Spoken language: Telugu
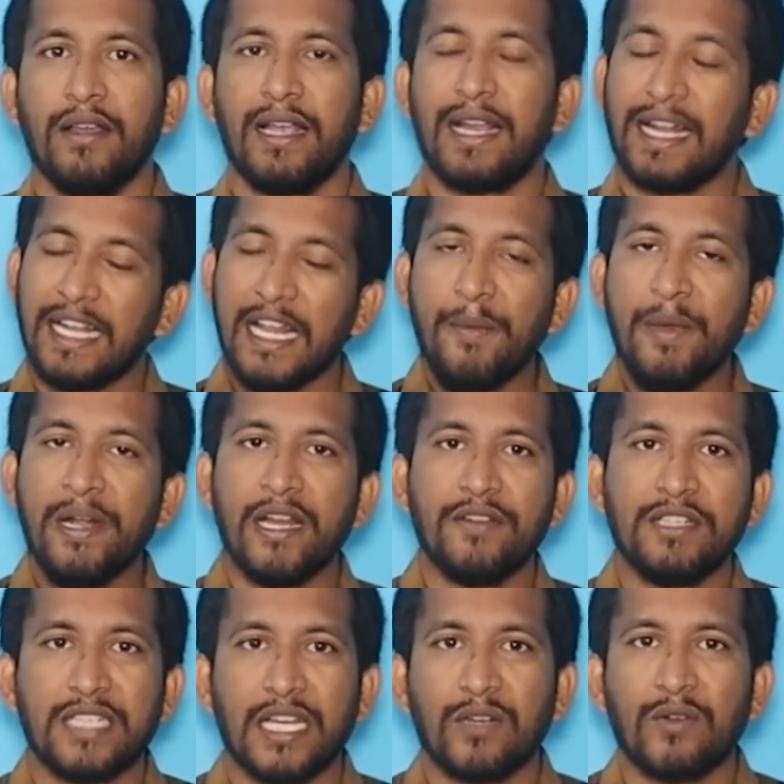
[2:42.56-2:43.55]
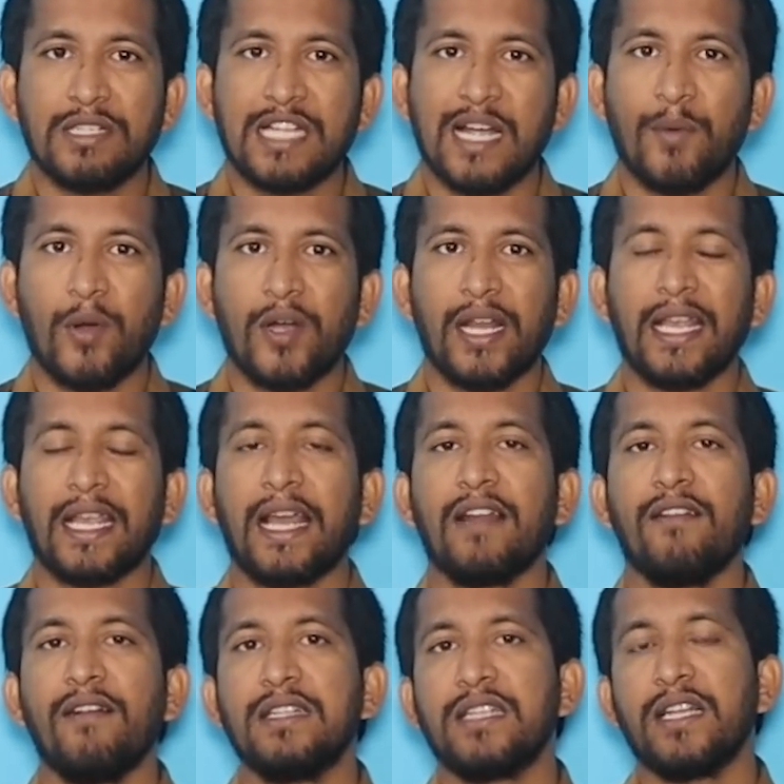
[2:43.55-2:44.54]
ఇక టీమిండియా విషయానికి వచ్చామంటే
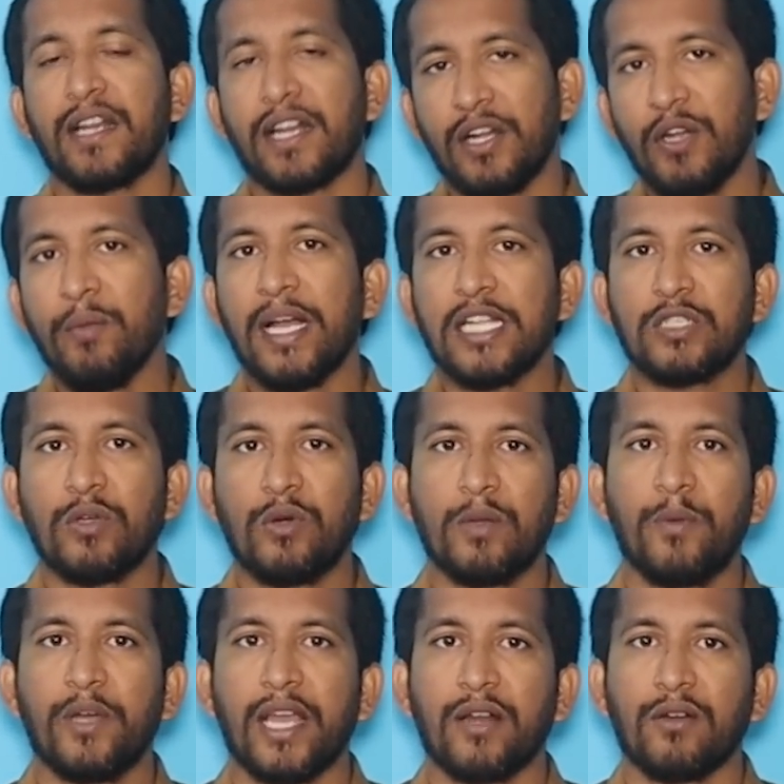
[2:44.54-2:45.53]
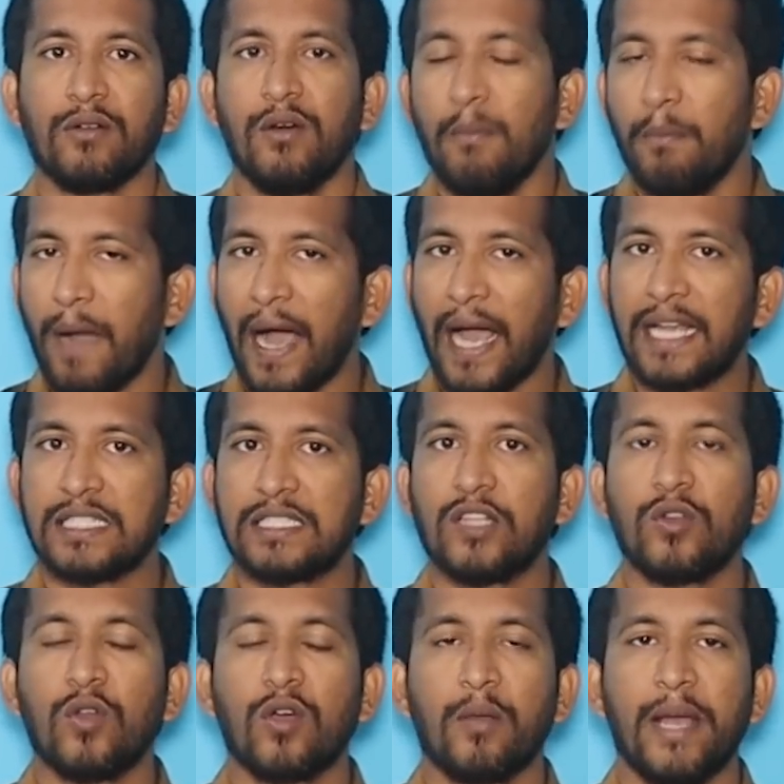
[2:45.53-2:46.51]
గెలవాల్సిన రెండు మ్యాచ్లు ఓడిపోయారు
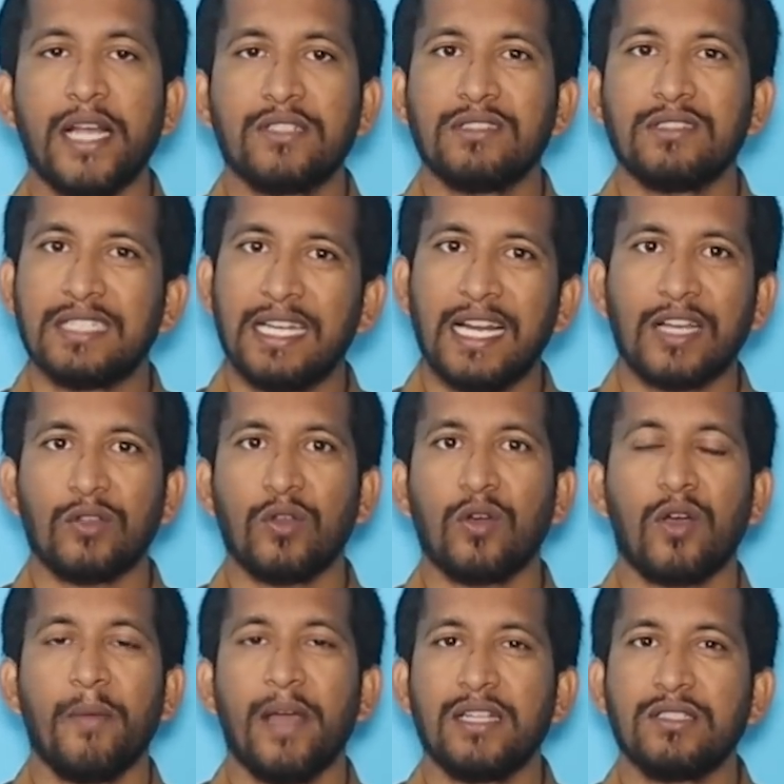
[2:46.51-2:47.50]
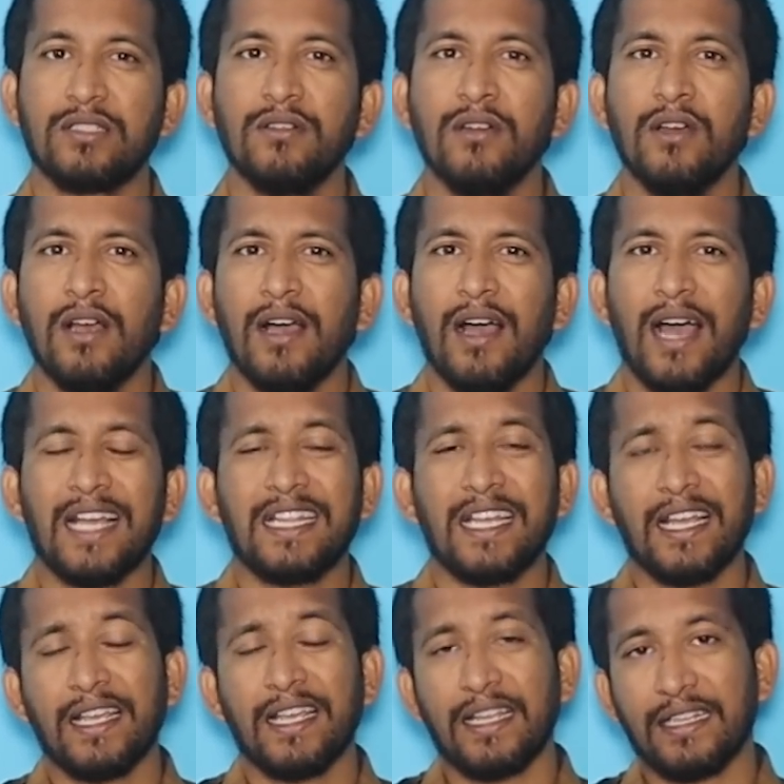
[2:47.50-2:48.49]
పాకిస్తాన్తో ఒక మ్యాచ్ శ్రీలంకతో ఒక మ్యాచ్
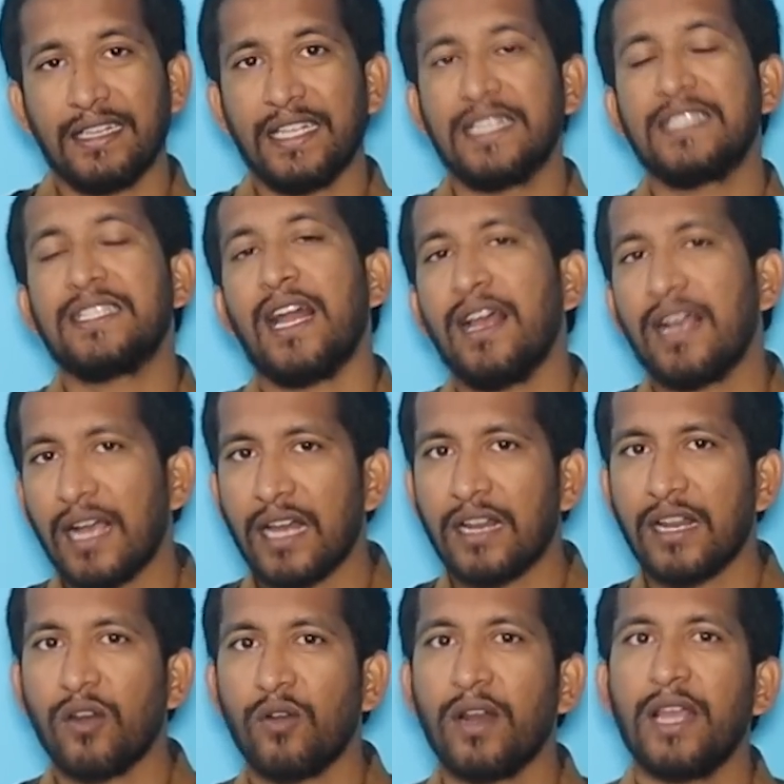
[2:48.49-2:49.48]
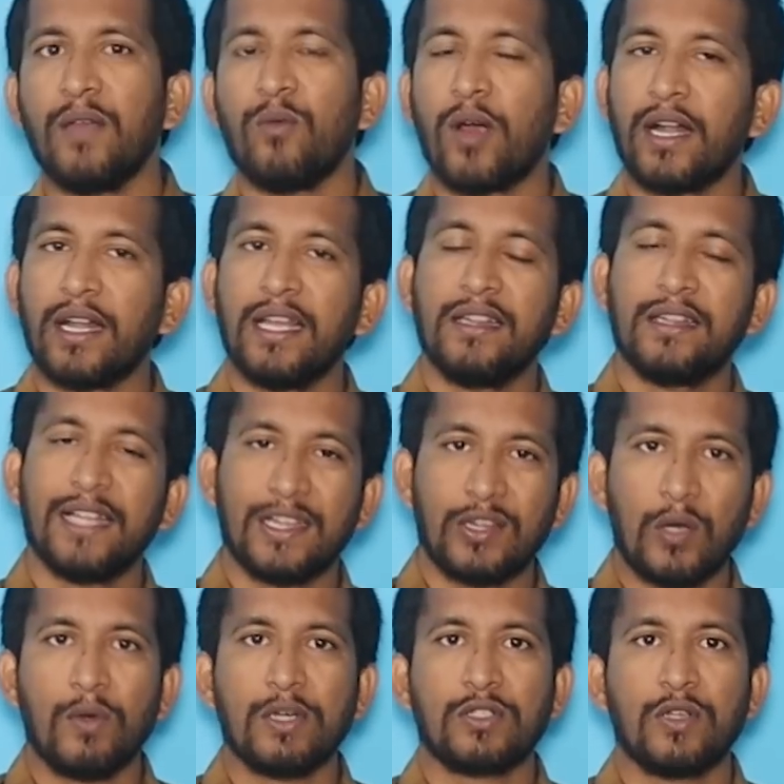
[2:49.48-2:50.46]
అయితే దీనికి చాలా కారణాలు ఉన్నాయి ఒకటి
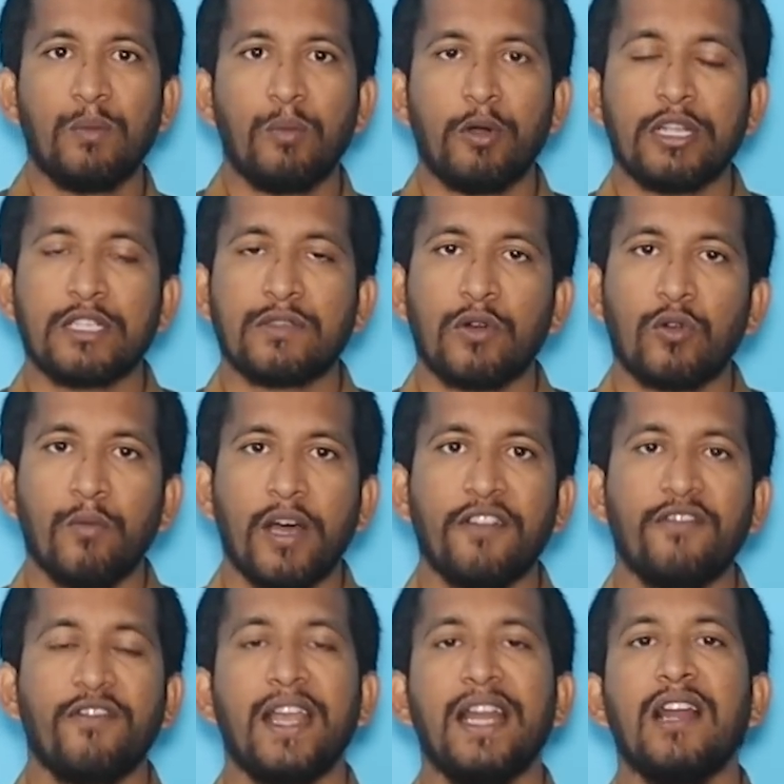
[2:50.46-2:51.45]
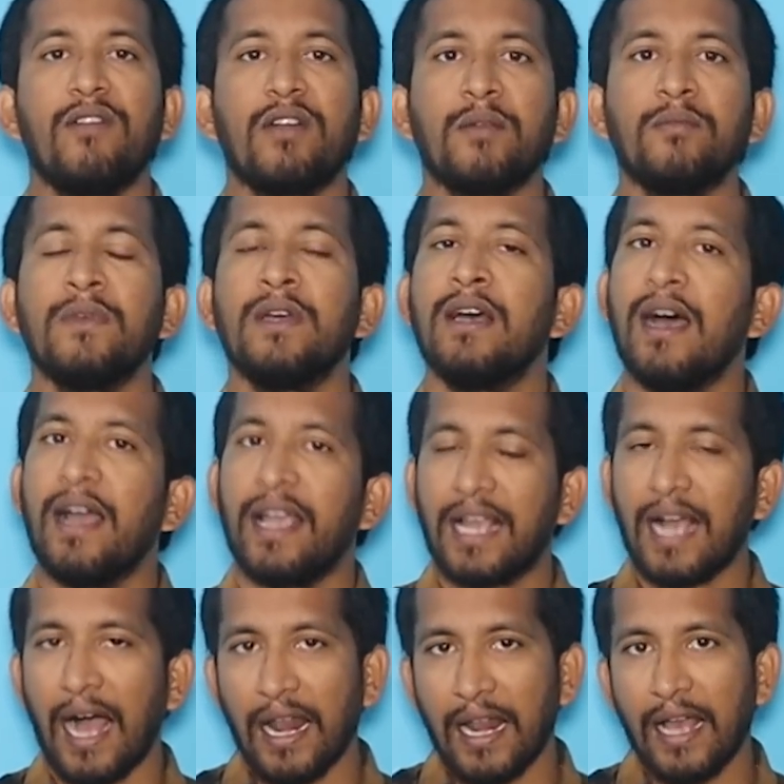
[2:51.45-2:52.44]
డెత్ ఓవర్స్లో భువనేశ్వర్ కుమార్ ఫెయిల్ అవ్వడం
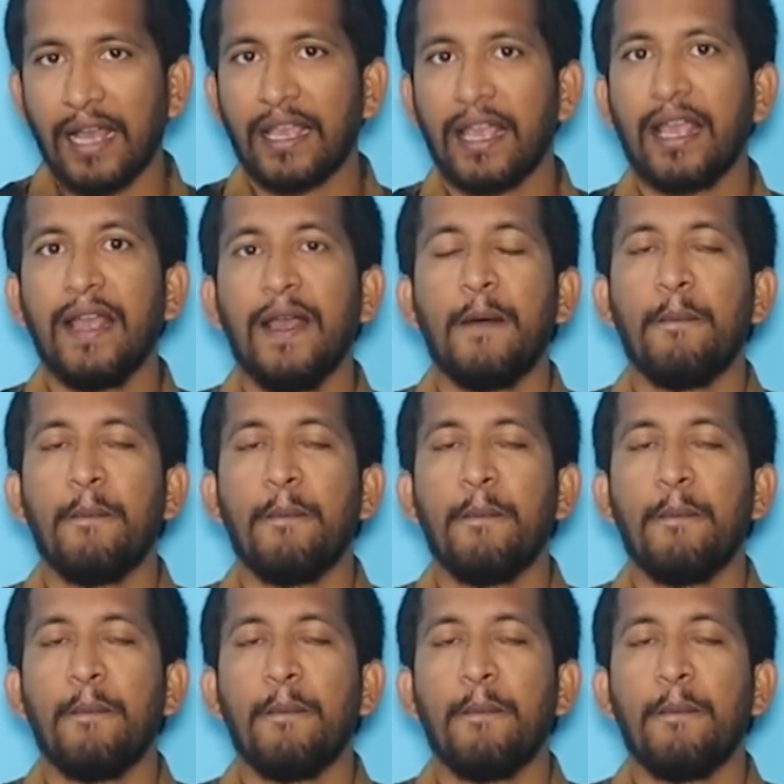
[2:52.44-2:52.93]
ఇక అలాగే